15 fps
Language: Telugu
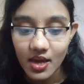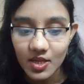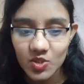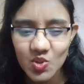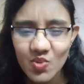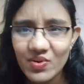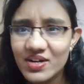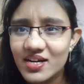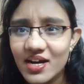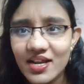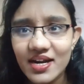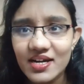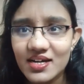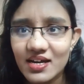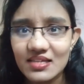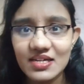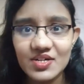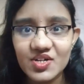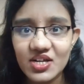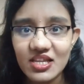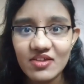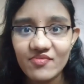ఎందుకు అండ్
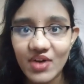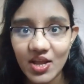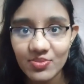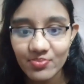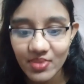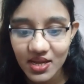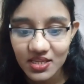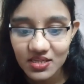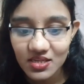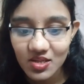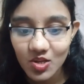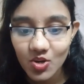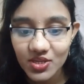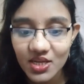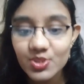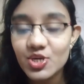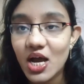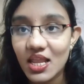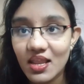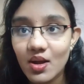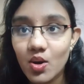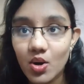లిటరలీ వన్ మంత్లోనే
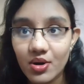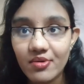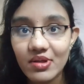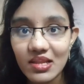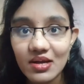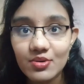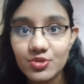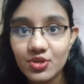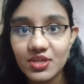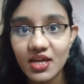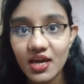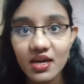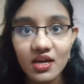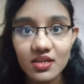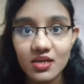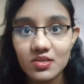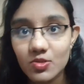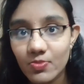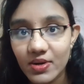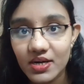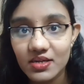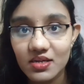చాలా గొడవలు అవుతున్నాయి
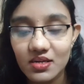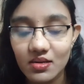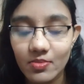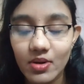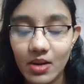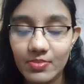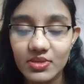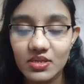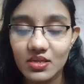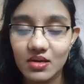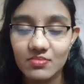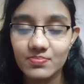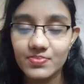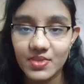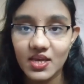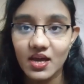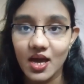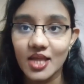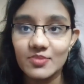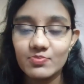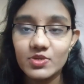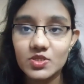అన్నట్టు పెట్టి మిన్న మీన్
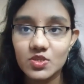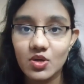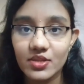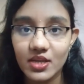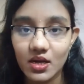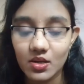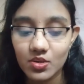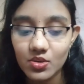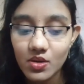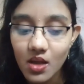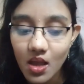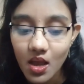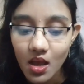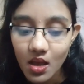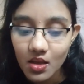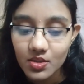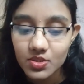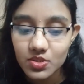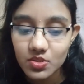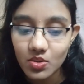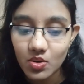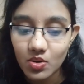అనిపిస్తుంది నాకు
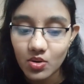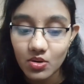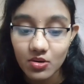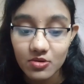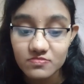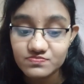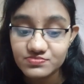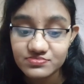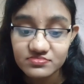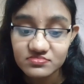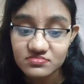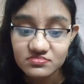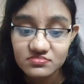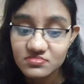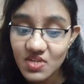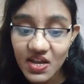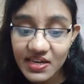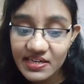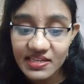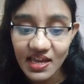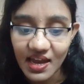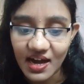సో
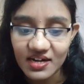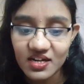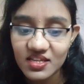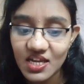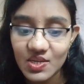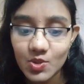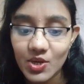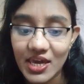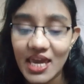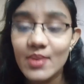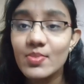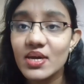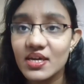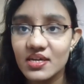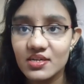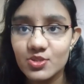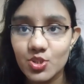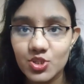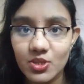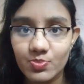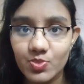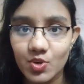ఇదే అంటే తను ఏం
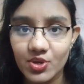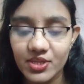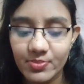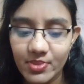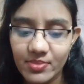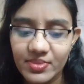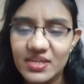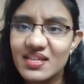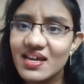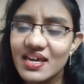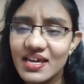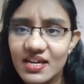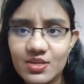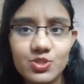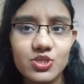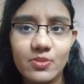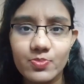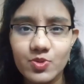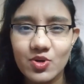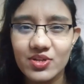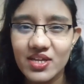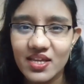ఎక్కించి చెప్తోంది మీ మీద ఏం
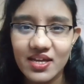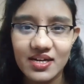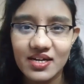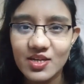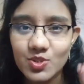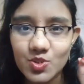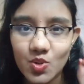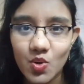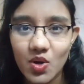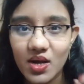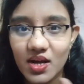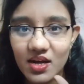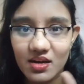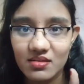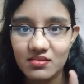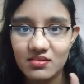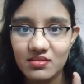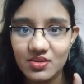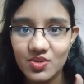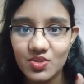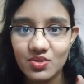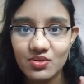చెప్తోంది అని అట్లీస్ట్ ఒక్క
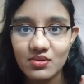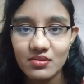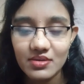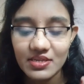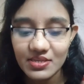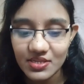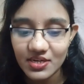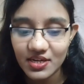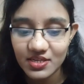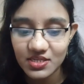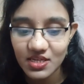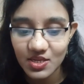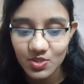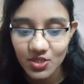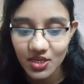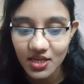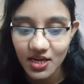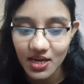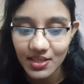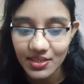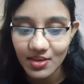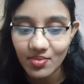యూనో ఇన్సిడెంట్స్ రాసిందో
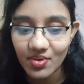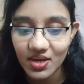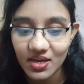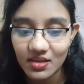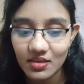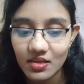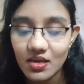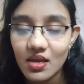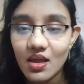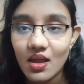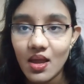నాకు అర్థమయ్యేది